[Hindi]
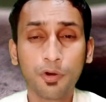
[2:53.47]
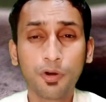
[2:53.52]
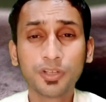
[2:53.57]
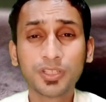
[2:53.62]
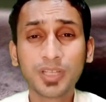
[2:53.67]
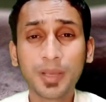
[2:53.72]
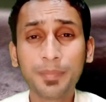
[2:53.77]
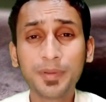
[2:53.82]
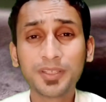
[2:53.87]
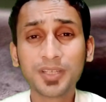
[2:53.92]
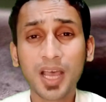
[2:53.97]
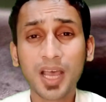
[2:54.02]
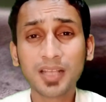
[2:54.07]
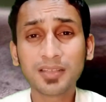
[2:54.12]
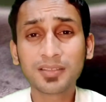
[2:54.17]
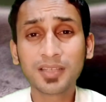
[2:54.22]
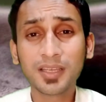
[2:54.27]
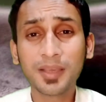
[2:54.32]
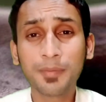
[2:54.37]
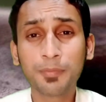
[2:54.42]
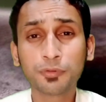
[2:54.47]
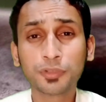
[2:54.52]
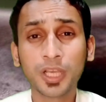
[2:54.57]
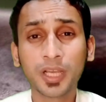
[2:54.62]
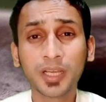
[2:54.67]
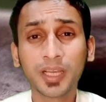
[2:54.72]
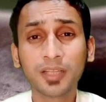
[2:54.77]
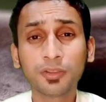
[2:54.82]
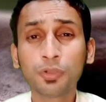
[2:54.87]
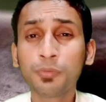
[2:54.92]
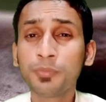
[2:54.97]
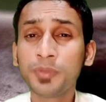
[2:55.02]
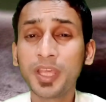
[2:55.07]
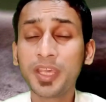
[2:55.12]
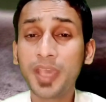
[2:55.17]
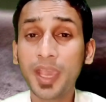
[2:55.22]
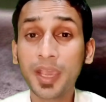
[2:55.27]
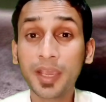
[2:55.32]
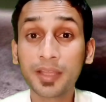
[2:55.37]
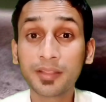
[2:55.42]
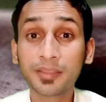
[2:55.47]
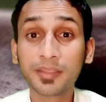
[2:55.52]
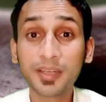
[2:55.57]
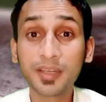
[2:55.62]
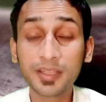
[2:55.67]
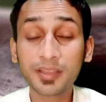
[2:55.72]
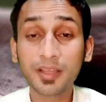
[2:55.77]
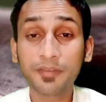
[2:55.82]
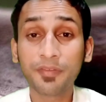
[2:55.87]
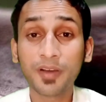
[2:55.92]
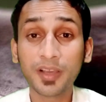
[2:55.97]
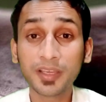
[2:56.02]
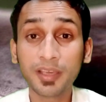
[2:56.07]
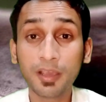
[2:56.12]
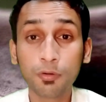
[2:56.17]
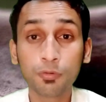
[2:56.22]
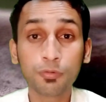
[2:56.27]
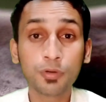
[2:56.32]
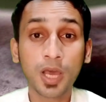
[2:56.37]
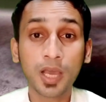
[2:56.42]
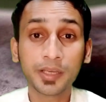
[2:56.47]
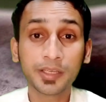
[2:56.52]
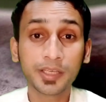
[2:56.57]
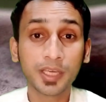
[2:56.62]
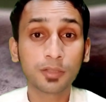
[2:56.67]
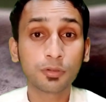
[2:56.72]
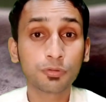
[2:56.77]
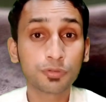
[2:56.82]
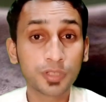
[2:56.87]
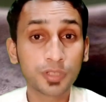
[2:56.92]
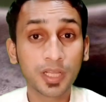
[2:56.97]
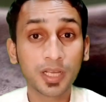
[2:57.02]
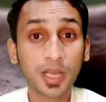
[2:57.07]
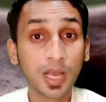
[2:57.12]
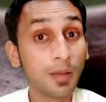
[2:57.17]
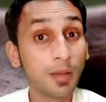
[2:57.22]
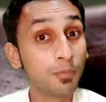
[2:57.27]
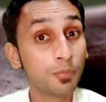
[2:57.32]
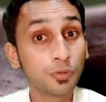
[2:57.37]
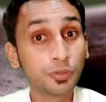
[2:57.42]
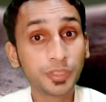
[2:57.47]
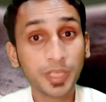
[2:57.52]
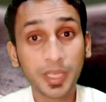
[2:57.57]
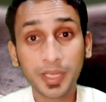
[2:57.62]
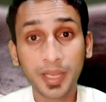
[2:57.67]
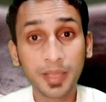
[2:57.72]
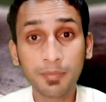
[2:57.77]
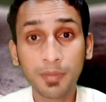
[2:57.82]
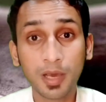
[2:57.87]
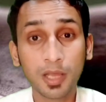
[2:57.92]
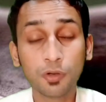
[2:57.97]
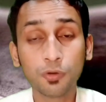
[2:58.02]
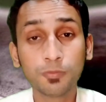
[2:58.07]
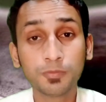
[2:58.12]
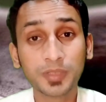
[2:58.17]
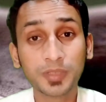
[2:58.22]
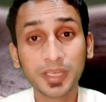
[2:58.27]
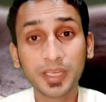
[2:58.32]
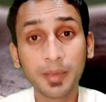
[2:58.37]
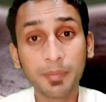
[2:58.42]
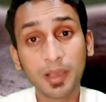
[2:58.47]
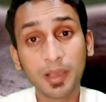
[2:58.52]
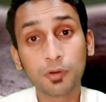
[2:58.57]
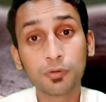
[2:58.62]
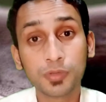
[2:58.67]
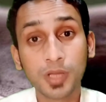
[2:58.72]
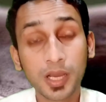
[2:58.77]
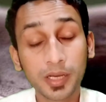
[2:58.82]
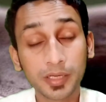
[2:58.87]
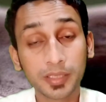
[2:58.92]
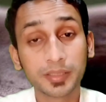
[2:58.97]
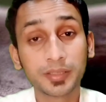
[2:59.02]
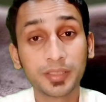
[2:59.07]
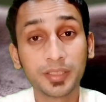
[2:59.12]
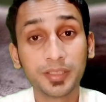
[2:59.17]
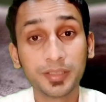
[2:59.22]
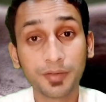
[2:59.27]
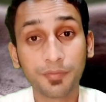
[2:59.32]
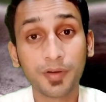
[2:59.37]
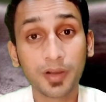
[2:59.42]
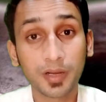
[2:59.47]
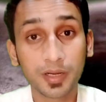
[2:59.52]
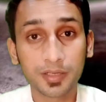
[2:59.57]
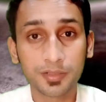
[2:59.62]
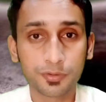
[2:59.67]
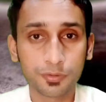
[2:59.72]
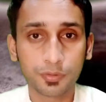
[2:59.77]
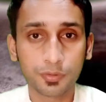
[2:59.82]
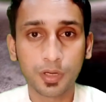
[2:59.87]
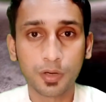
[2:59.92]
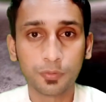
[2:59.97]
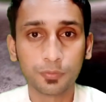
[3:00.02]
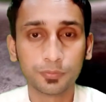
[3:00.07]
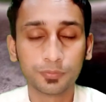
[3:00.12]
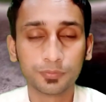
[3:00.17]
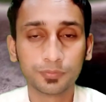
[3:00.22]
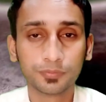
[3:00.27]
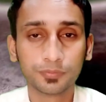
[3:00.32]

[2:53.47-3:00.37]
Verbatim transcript: और जब भी जाज से ये पूछा गया तुमने ये कितनी दफ़ा ये गुनाह किया तो उसने कहा मुझे नहीं मालूम कि ये मैं गुनाह कितनी दफ़ा कर चुका हूं